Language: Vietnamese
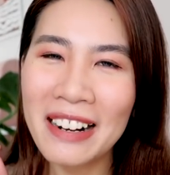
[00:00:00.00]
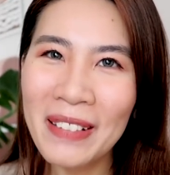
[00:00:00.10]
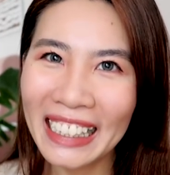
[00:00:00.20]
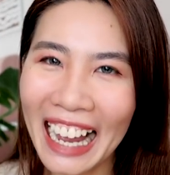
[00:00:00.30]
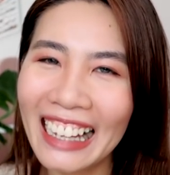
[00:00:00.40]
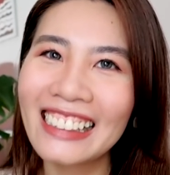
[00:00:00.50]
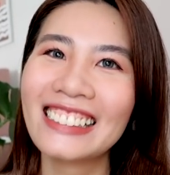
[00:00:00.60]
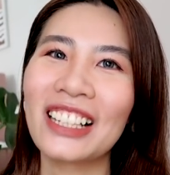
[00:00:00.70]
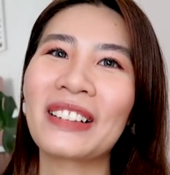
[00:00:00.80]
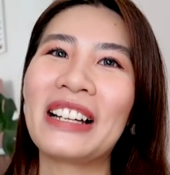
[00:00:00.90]
mình ngay ở
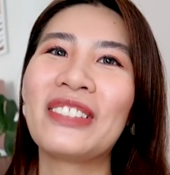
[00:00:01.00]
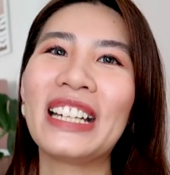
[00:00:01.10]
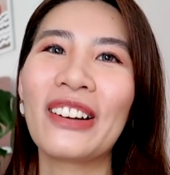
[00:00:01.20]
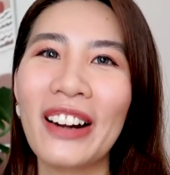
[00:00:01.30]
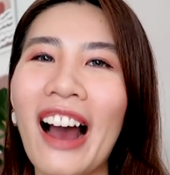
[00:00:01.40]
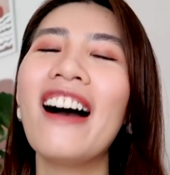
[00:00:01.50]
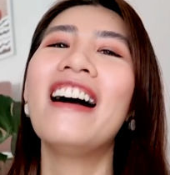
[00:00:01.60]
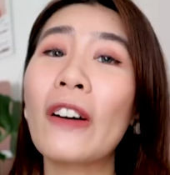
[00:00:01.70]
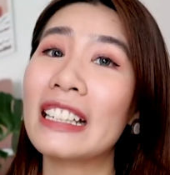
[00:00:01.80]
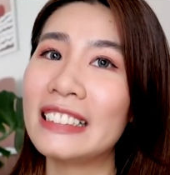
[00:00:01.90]
trong cái video đó.
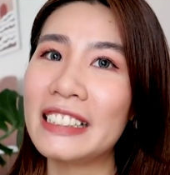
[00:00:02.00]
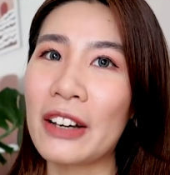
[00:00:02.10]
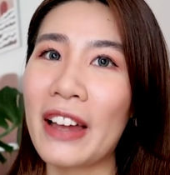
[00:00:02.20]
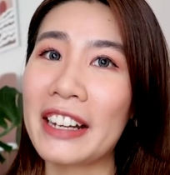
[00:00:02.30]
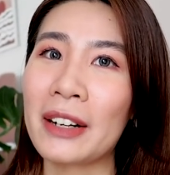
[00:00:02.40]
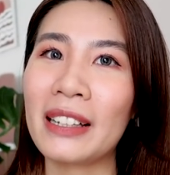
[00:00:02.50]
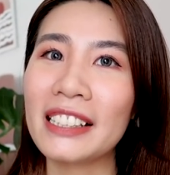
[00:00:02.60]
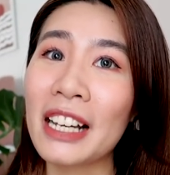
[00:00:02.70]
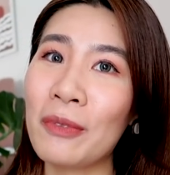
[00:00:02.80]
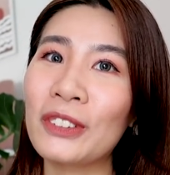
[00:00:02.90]
Ok, xin chào và hẹn gặp lại
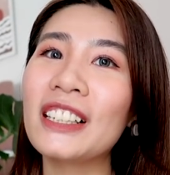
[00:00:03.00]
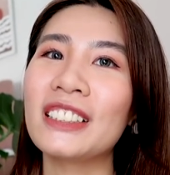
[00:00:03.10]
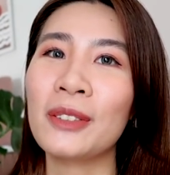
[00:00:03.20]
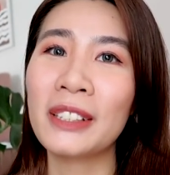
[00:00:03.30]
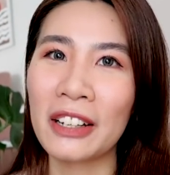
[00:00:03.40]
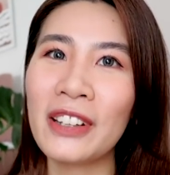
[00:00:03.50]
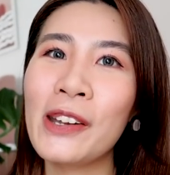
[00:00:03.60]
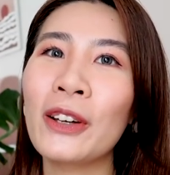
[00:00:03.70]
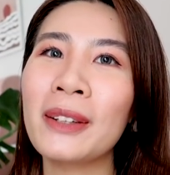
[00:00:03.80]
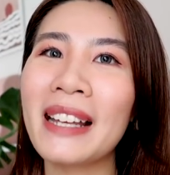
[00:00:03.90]
tất cả mọi người trong những cái
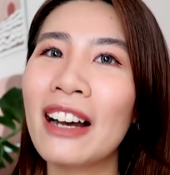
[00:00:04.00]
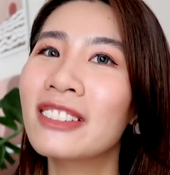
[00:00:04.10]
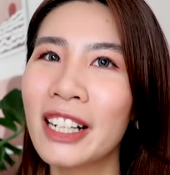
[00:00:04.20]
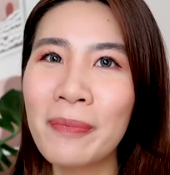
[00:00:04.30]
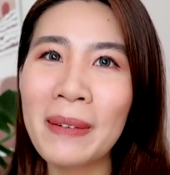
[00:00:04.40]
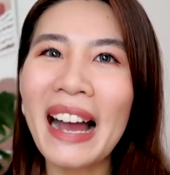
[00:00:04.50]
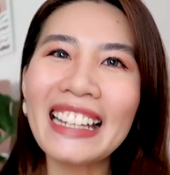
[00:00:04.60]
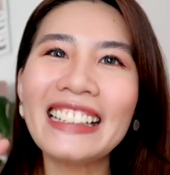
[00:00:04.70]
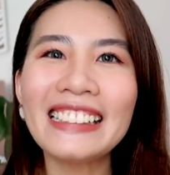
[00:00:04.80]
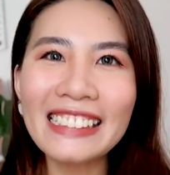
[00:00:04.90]
video tiếp theo. Bye
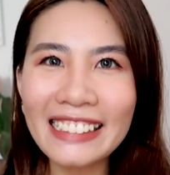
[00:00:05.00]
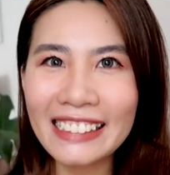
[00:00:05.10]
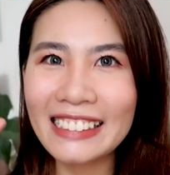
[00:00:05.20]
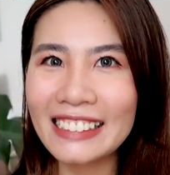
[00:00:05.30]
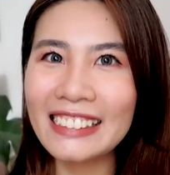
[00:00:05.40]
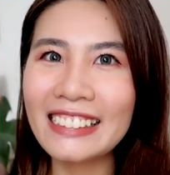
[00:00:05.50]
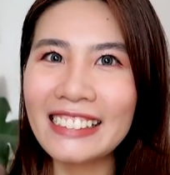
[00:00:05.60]
bye.